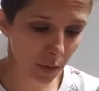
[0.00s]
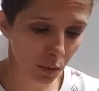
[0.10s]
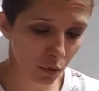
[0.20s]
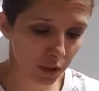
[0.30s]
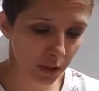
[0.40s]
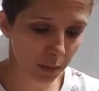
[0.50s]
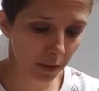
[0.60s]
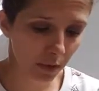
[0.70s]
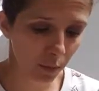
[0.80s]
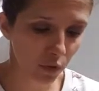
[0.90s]
mais bon, je sais
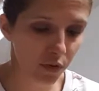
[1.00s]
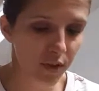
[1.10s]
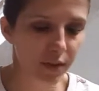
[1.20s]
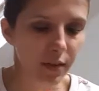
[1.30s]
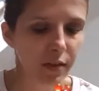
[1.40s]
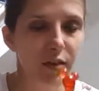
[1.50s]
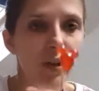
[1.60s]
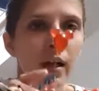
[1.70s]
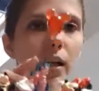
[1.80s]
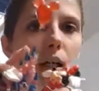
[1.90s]
pas vraiment si c'est
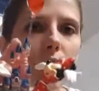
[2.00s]
Disney.